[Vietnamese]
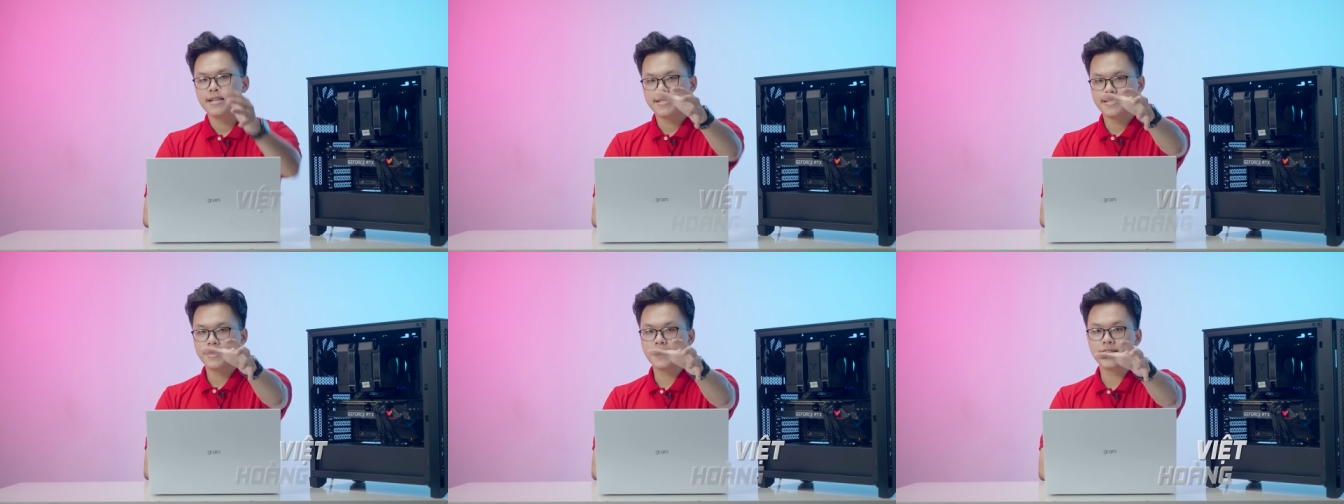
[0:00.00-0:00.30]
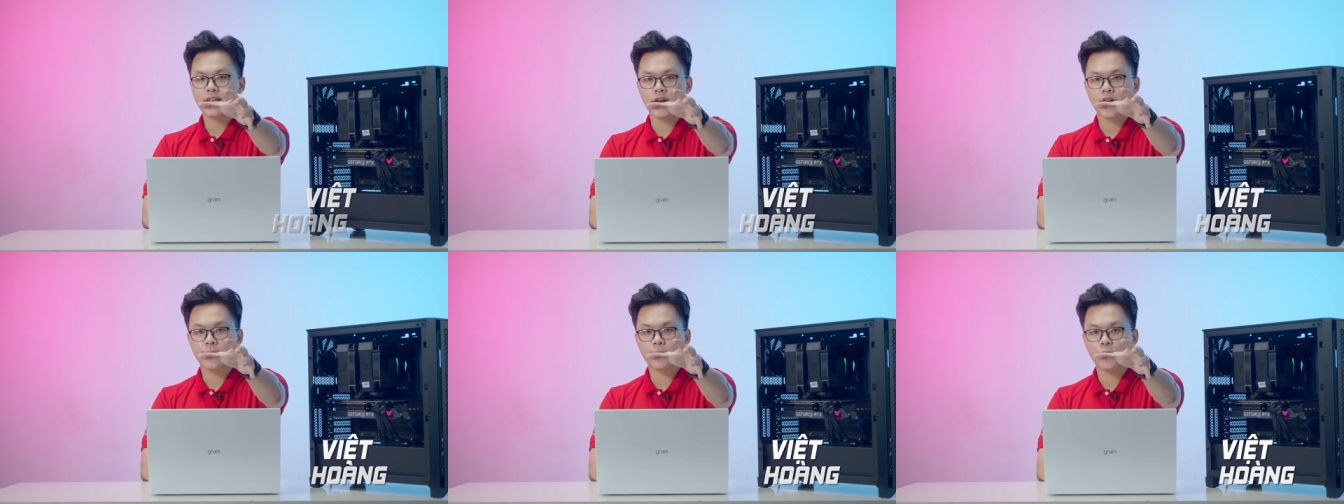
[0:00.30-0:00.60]

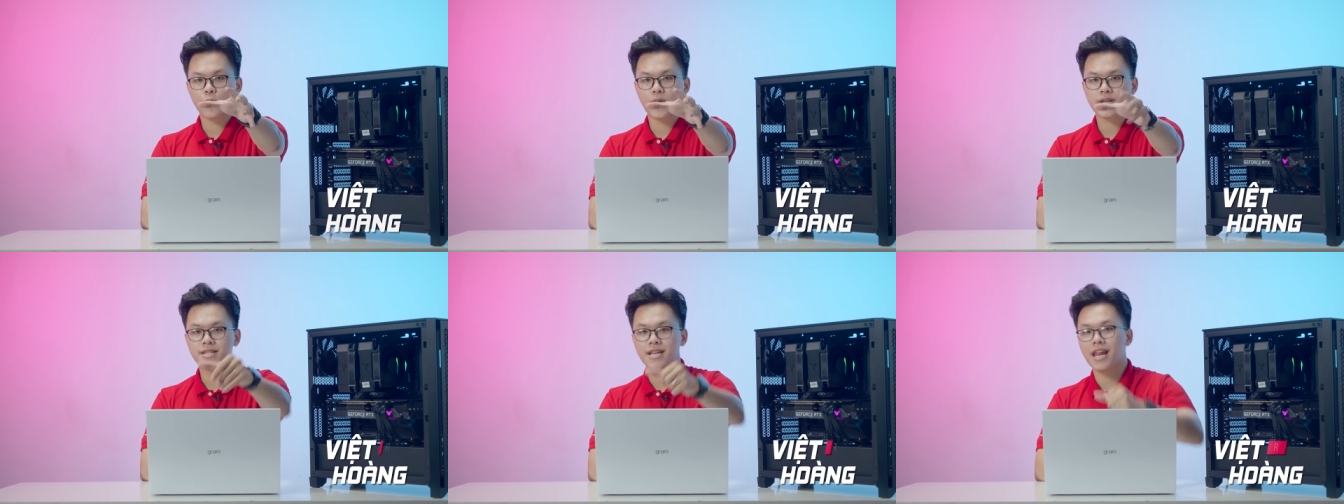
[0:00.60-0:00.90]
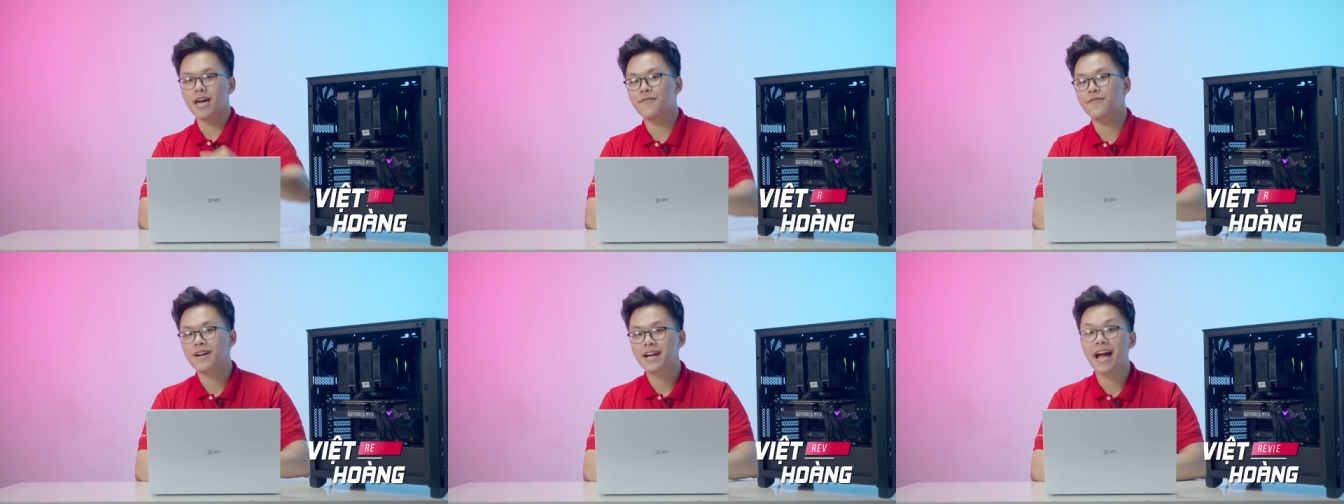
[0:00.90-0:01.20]
Xin chào anh em đã quay trở
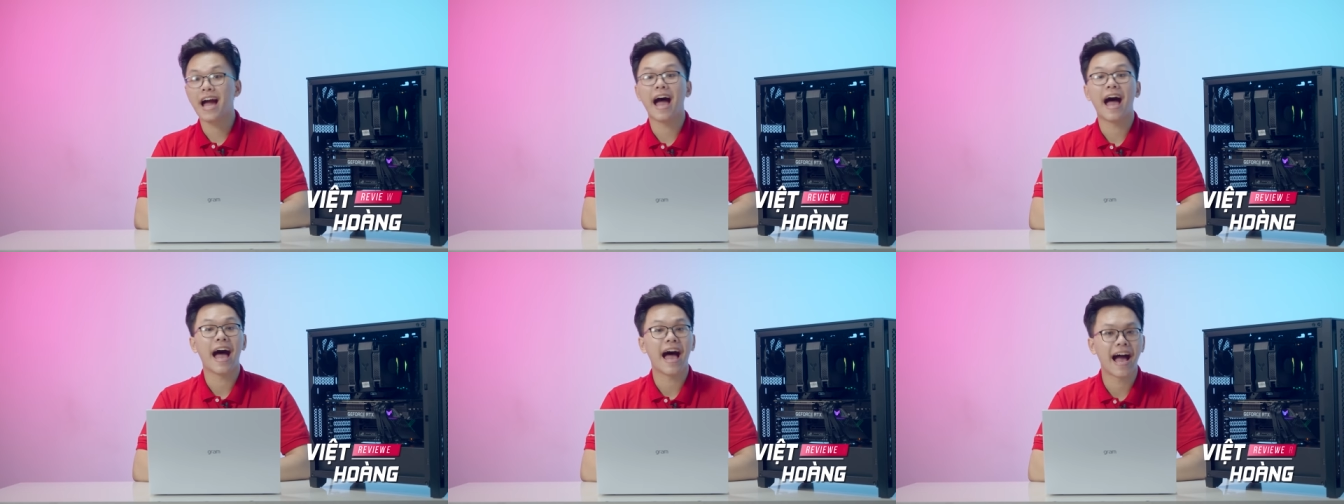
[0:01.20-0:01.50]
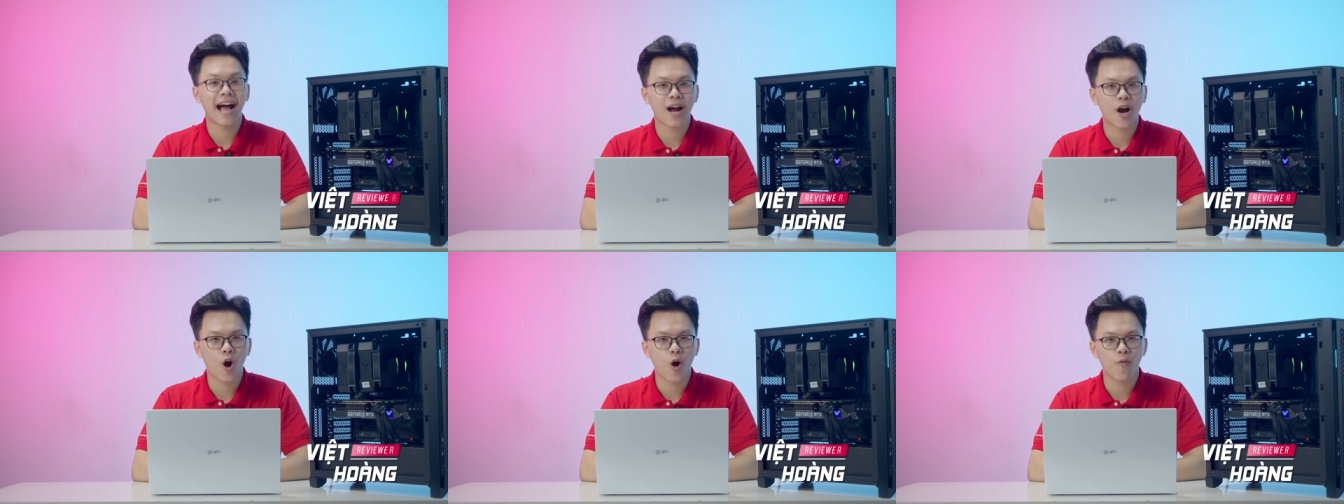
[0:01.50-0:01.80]
lại với cả
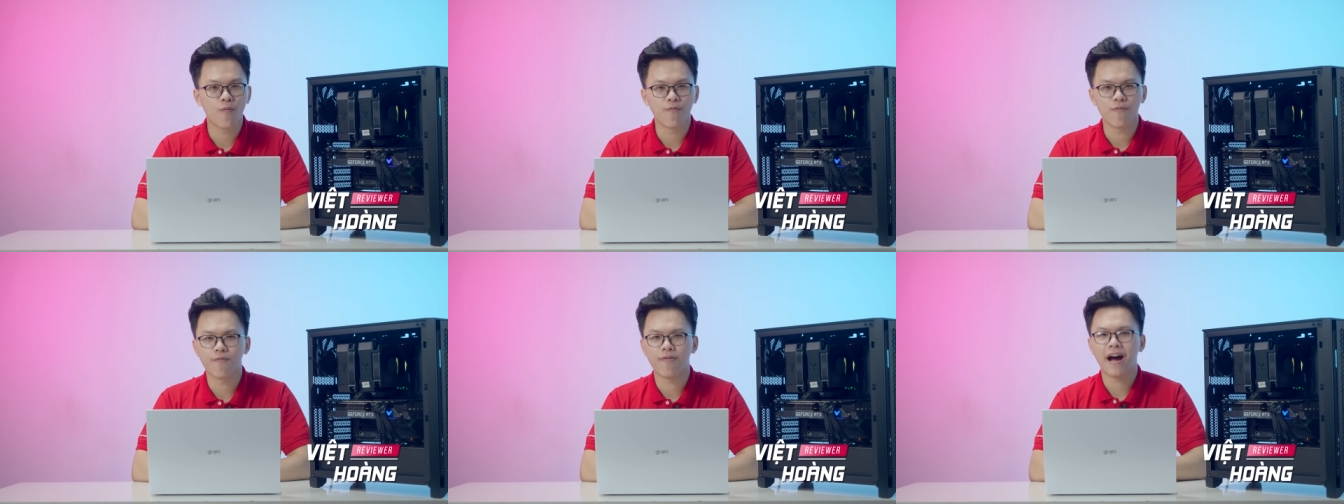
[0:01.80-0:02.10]
Hacom,